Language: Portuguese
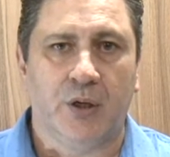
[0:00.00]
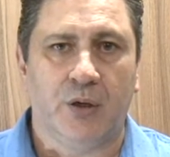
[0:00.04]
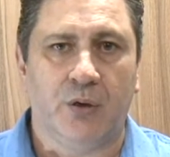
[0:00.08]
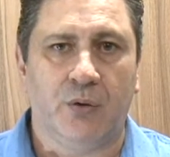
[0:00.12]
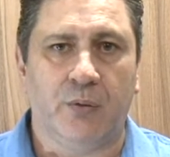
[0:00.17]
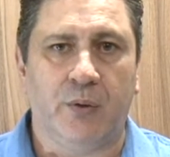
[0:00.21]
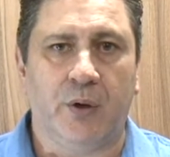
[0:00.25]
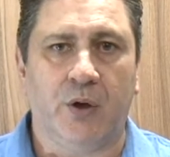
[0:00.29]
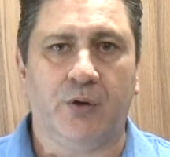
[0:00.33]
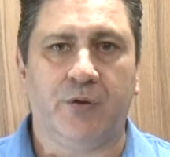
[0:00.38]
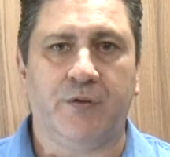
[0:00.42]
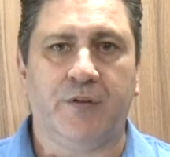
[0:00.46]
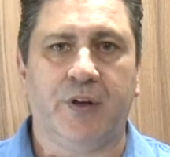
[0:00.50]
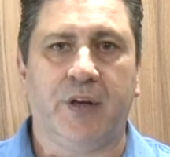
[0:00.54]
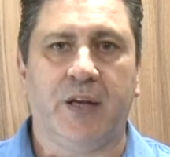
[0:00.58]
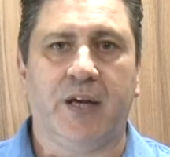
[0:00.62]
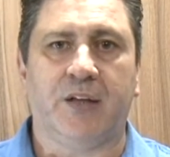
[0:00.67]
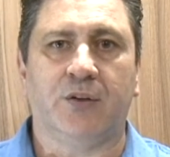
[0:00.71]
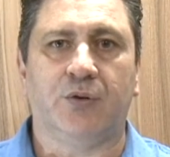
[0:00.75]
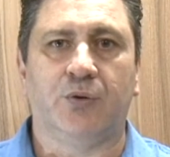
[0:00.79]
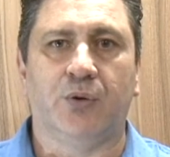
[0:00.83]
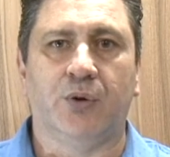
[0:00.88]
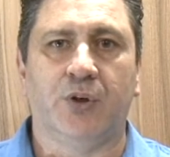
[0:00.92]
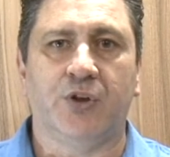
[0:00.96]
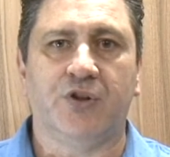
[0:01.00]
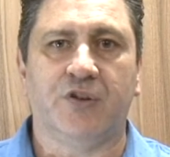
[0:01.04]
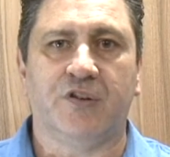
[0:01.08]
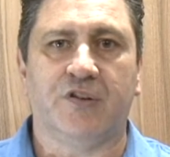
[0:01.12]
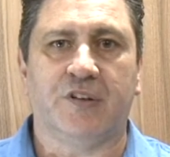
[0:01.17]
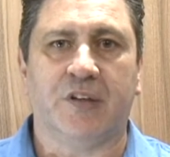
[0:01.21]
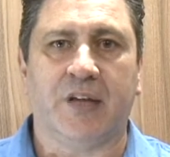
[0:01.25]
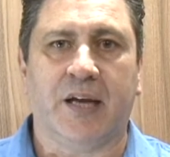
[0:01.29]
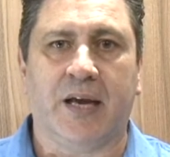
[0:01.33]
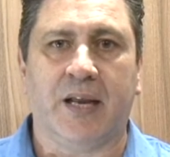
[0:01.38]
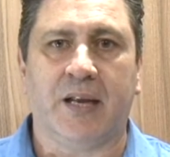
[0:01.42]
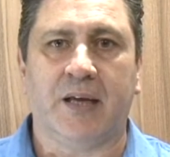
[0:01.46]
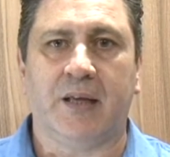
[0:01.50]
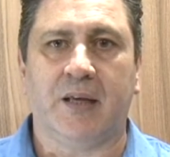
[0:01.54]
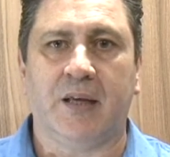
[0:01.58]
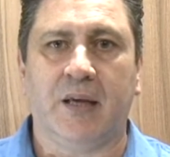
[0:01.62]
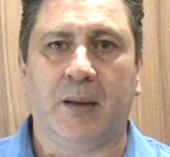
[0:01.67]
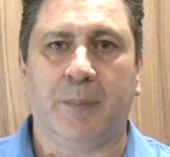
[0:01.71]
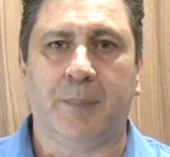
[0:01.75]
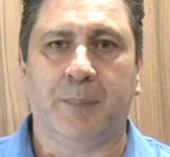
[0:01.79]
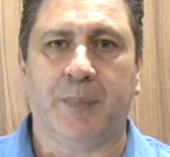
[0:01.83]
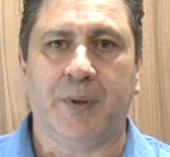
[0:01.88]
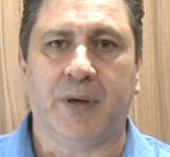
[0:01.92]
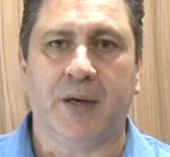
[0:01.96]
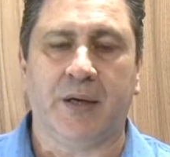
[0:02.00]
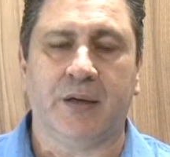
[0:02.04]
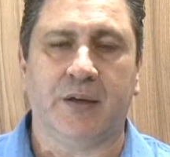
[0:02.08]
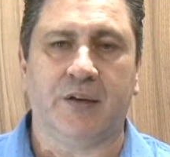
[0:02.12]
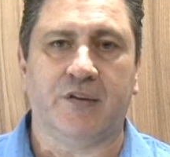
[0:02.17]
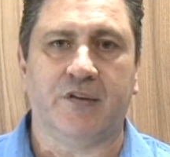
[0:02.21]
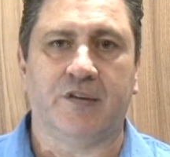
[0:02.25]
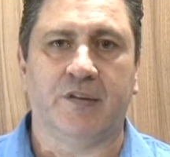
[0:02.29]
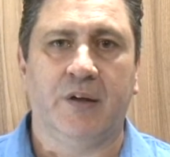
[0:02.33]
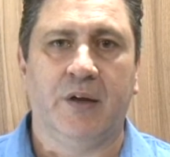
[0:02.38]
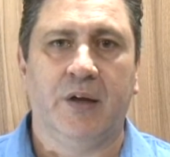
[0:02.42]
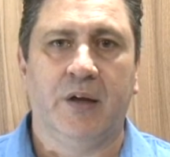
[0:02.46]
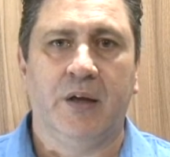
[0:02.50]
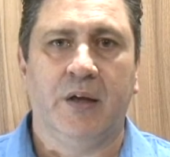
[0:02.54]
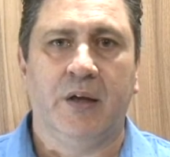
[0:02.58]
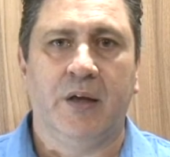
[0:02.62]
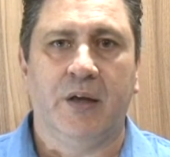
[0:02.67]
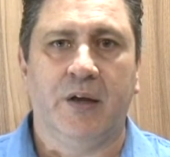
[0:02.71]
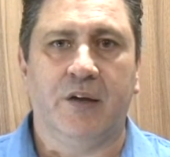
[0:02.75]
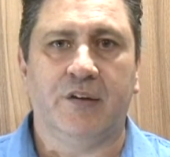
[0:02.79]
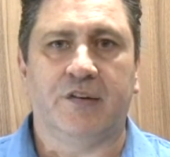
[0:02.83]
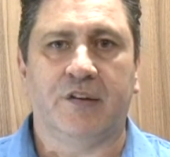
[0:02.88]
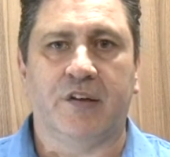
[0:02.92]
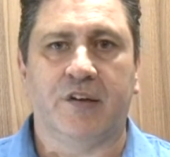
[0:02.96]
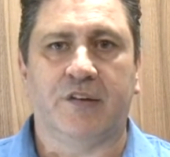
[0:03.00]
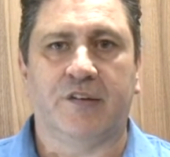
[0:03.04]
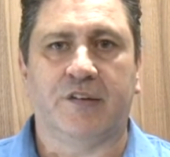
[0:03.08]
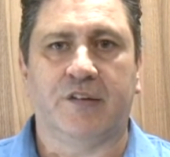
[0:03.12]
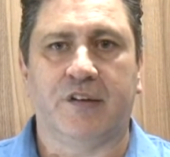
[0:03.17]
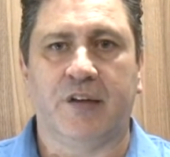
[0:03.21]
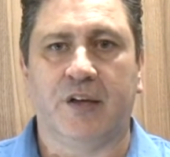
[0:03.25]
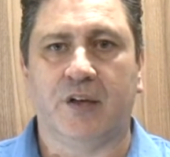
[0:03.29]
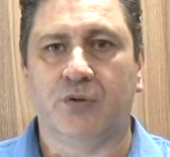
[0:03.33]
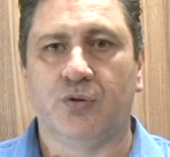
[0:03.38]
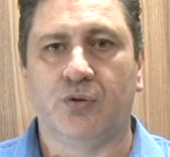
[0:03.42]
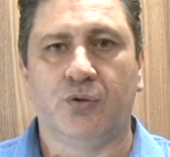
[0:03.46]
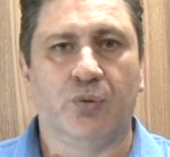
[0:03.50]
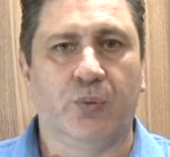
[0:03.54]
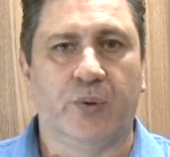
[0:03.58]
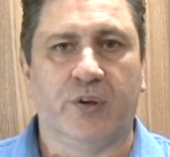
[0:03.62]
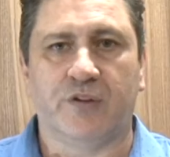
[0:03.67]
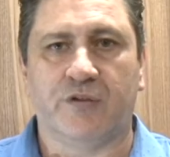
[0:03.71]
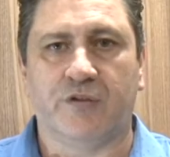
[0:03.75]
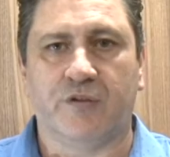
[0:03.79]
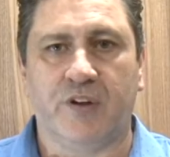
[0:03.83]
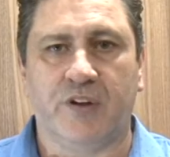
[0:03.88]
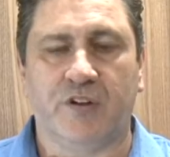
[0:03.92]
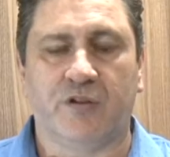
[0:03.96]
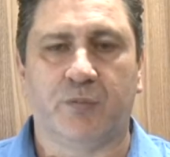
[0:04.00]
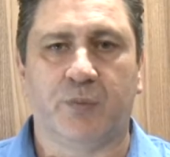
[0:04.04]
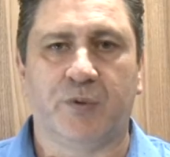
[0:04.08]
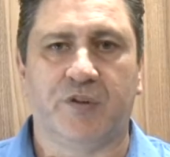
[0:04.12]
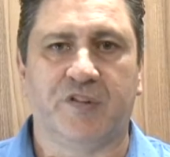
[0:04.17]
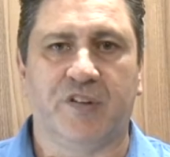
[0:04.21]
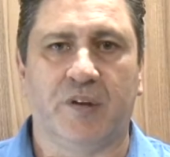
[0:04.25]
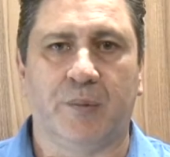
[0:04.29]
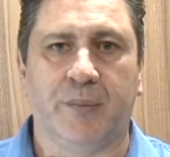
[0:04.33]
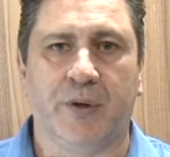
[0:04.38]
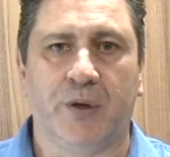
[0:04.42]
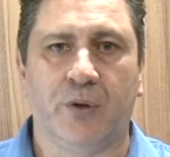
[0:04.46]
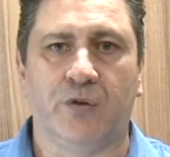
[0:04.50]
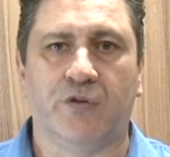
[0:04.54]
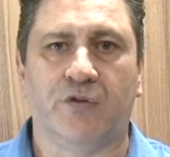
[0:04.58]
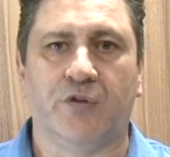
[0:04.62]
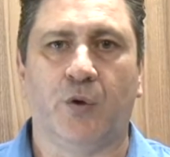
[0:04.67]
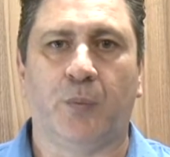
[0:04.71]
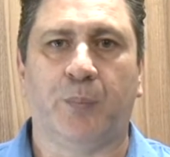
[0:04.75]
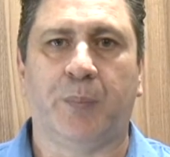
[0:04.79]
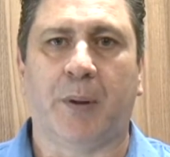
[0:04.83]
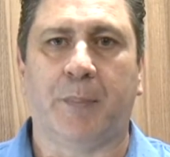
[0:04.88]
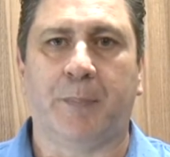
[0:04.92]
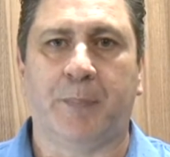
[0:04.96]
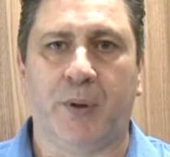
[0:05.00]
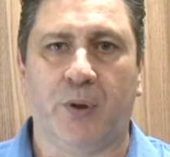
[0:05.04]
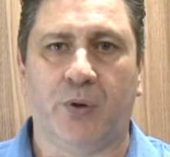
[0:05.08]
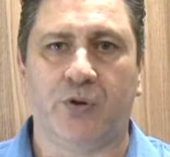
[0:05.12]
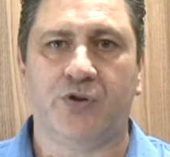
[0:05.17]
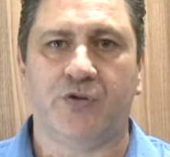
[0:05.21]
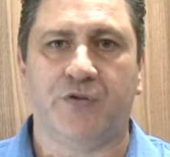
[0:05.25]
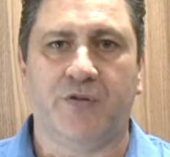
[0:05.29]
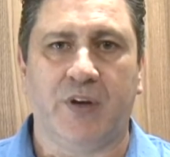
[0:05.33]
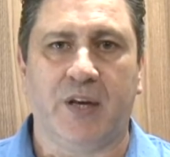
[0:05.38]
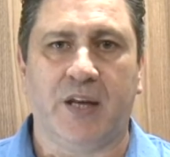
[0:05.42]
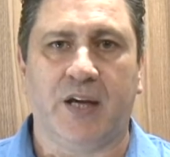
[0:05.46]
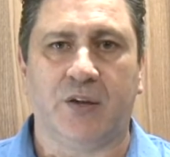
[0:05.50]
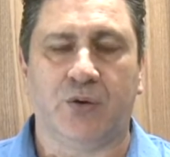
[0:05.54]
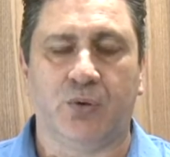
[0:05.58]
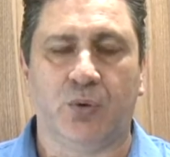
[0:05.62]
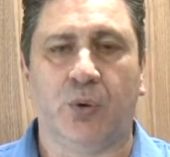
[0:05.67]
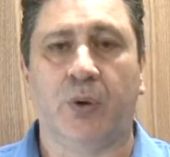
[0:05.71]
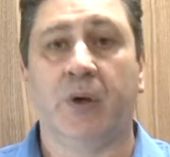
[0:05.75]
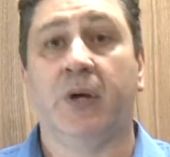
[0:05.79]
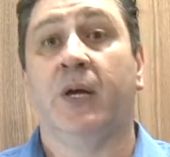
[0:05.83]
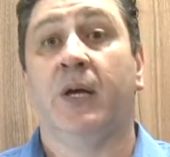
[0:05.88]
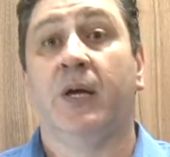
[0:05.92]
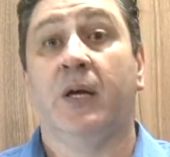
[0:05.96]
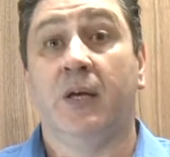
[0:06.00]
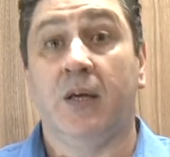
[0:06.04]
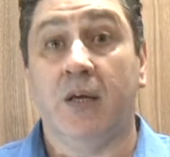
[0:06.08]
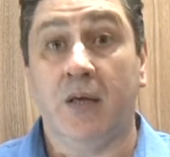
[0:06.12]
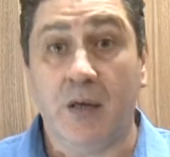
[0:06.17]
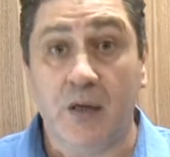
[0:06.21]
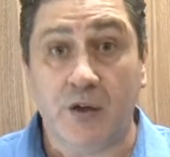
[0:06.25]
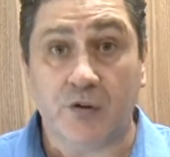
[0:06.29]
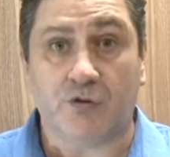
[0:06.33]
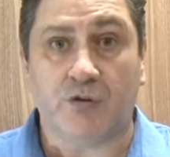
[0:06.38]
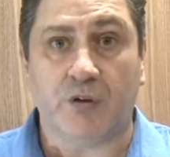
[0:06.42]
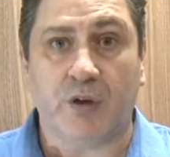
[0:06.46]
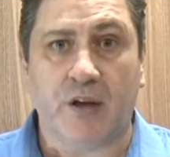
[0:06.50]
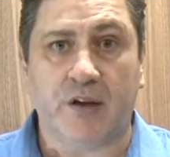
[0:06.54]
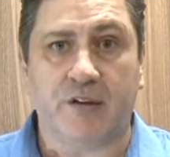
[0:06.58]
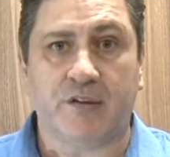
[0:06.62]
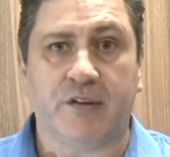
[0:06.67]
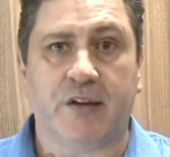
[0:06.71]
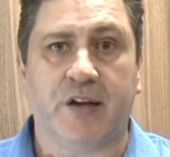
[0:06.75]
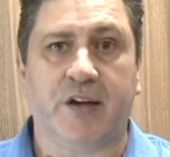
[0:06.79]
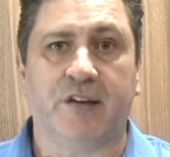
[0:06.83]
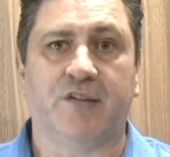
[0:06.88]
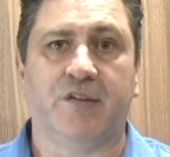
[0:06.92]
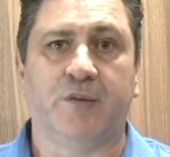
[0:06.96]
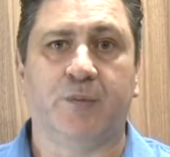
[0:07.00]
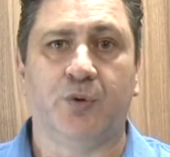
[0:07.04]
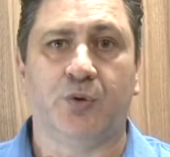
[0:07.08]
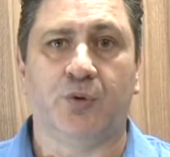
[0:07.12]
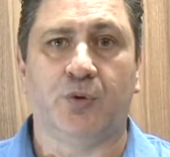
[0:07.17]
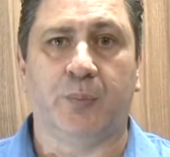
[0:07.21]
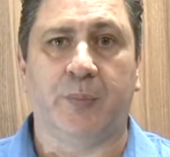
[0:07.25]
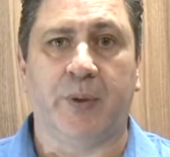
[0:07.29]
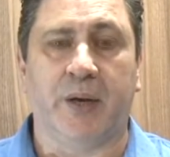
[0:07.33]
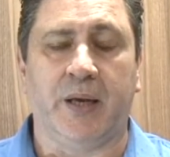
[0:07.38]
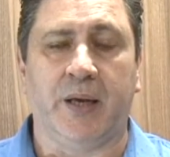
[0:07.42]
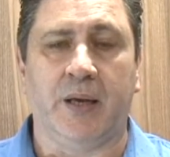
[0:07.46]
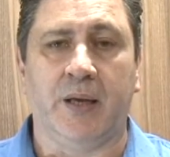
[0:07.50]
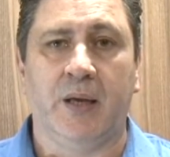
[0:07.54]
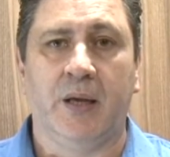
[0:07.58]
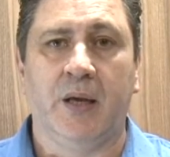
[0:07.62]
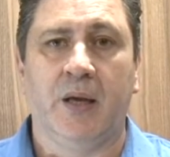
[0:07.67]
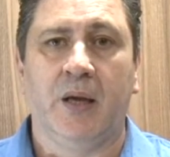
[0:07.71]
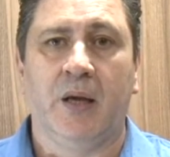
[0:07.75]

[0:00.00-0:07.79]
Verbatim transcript: não é um vereador de estar aqui apenas exercendo duas vezes por semana o seu papel de vereador, e isso ele exerce muito bem.